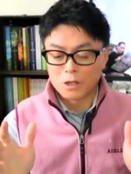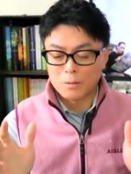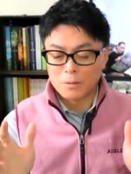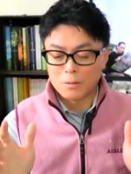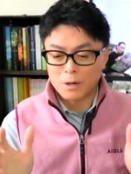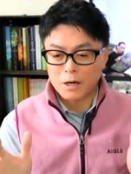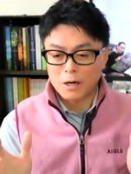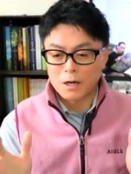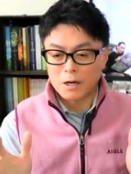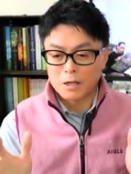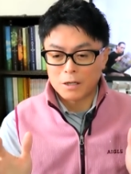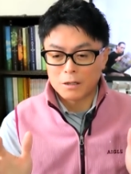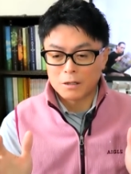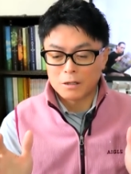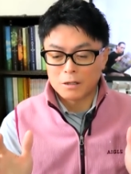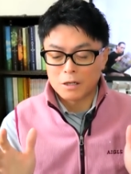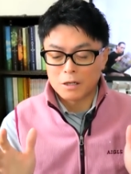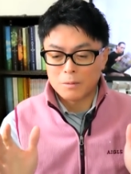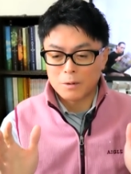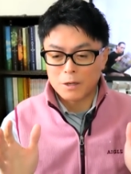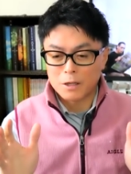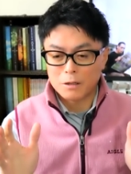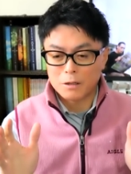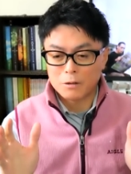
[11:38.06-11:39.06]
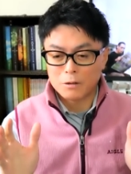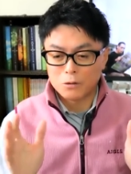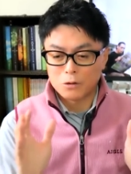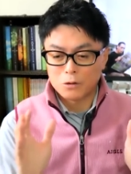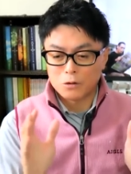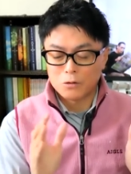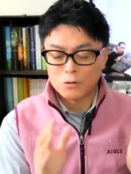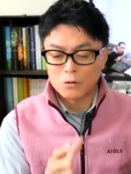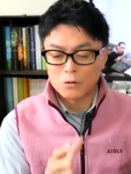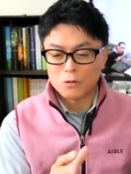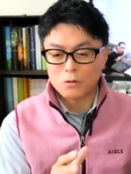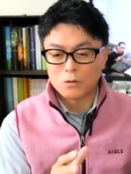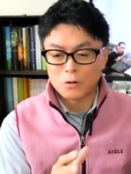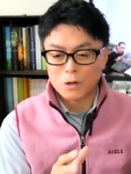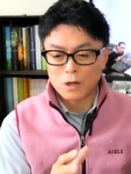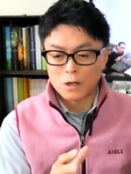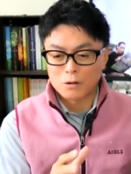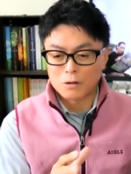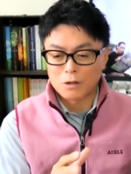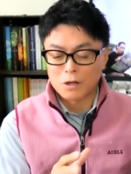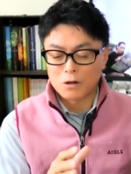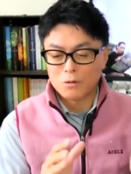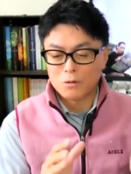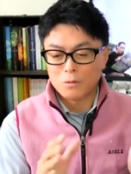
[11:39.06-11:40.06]
芝から、うん、芝の重賞
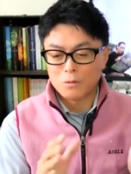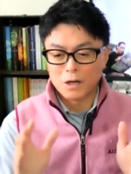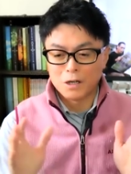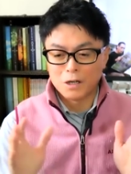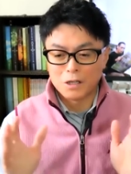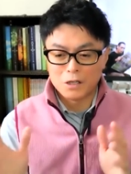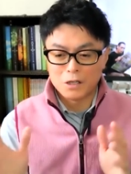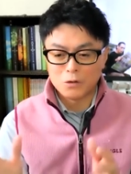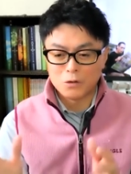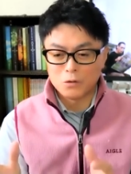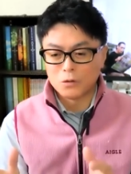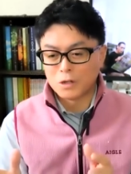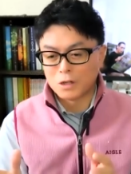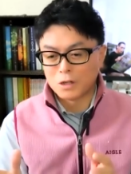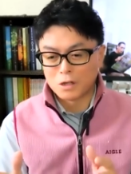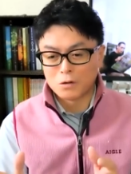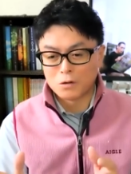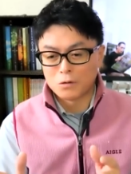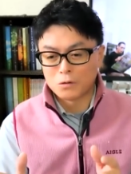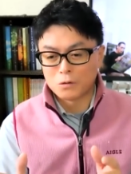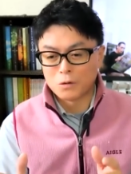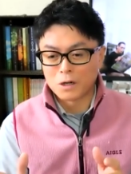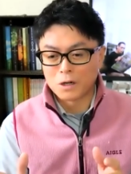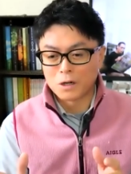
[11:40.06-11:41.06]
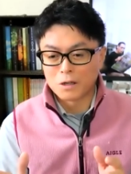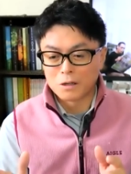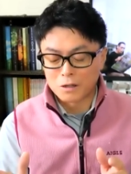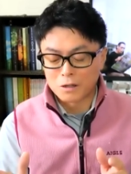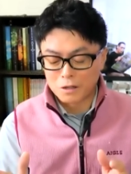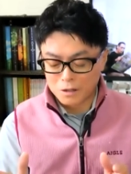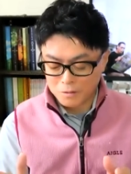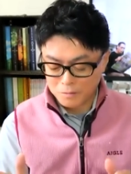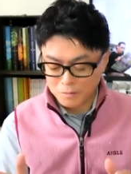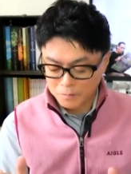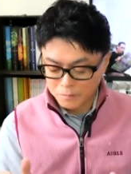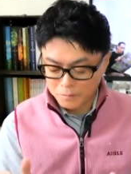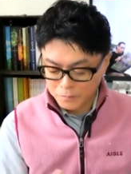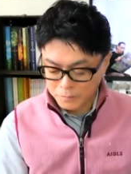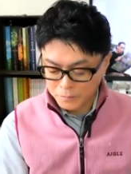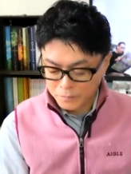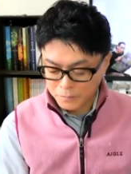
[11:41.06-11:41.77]
活躍馬が2頭出てくるわけだし、